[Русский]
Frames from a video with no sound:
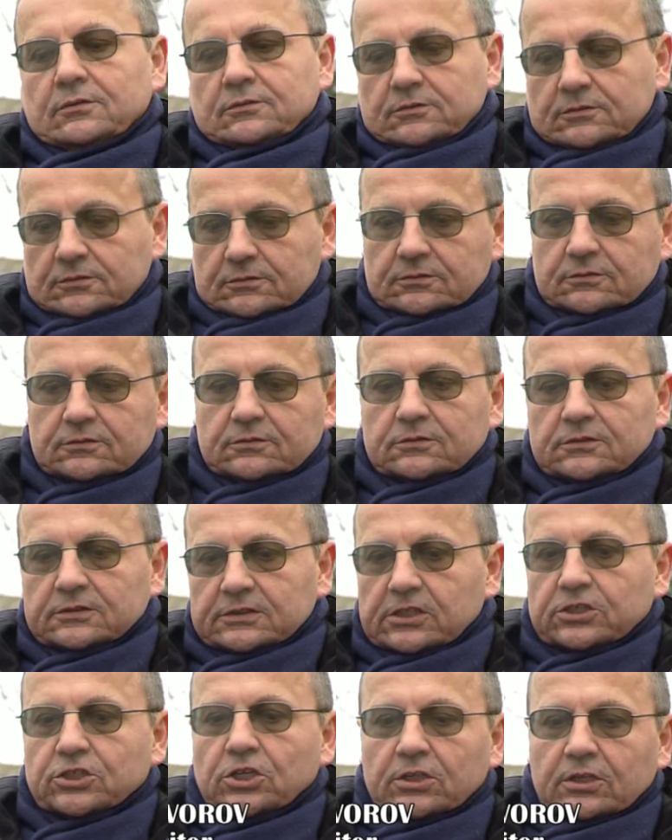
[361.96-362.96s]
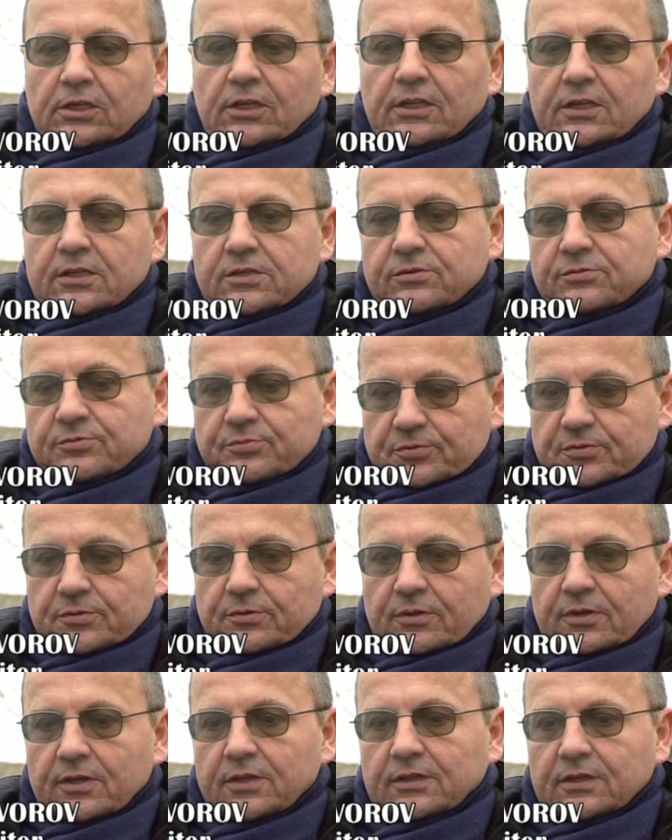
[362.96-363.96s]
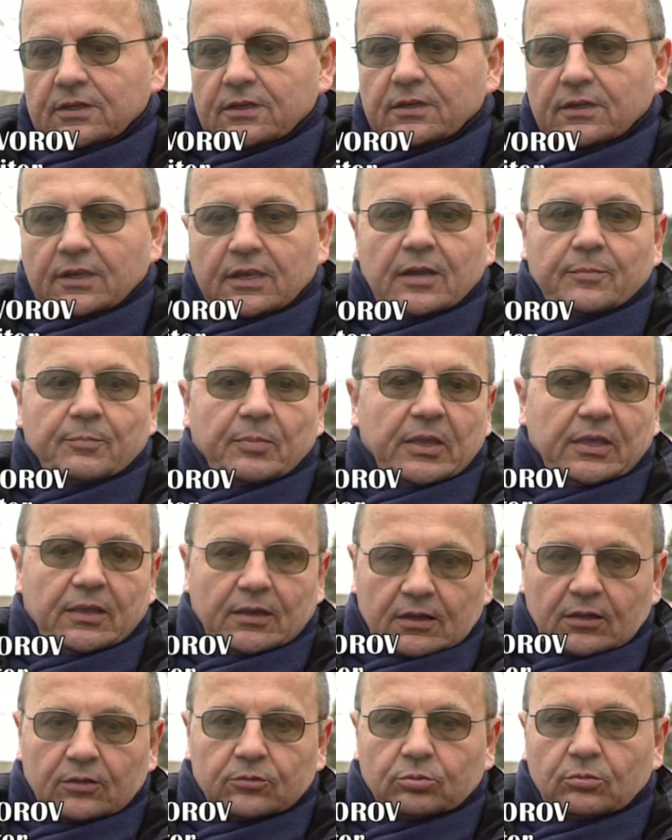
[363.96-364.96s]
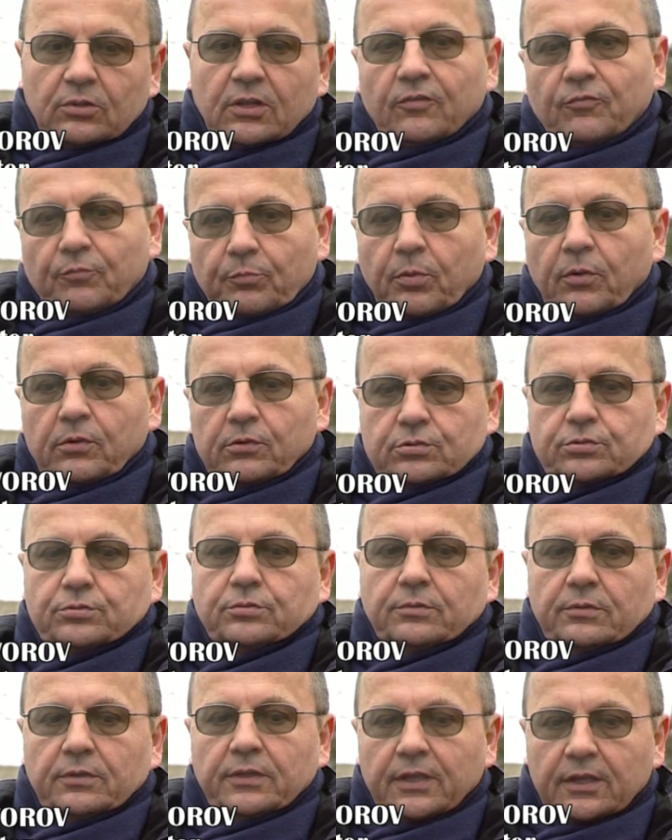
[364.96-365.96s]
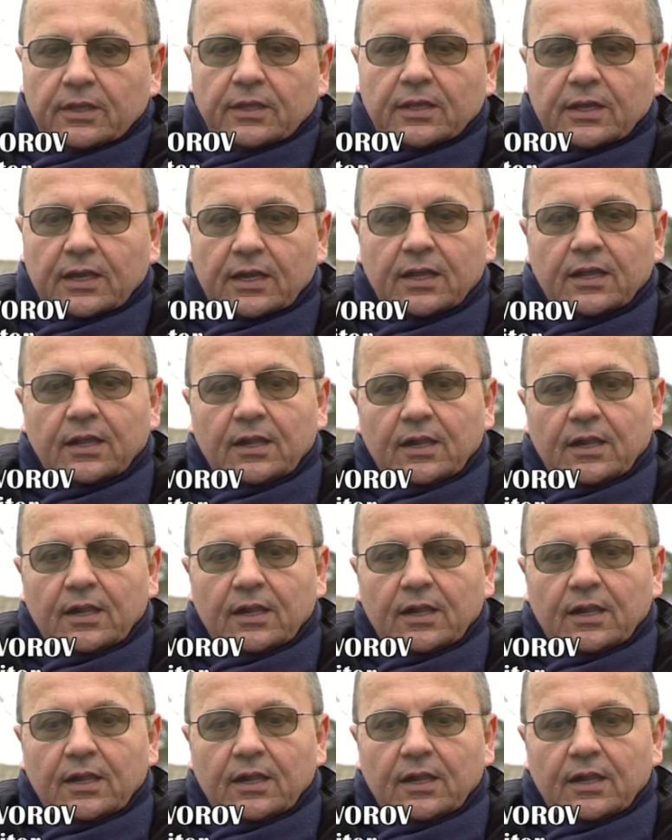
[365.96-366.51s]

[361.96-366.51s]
э, зашаталось все это, я поехал туда в Польшу, и я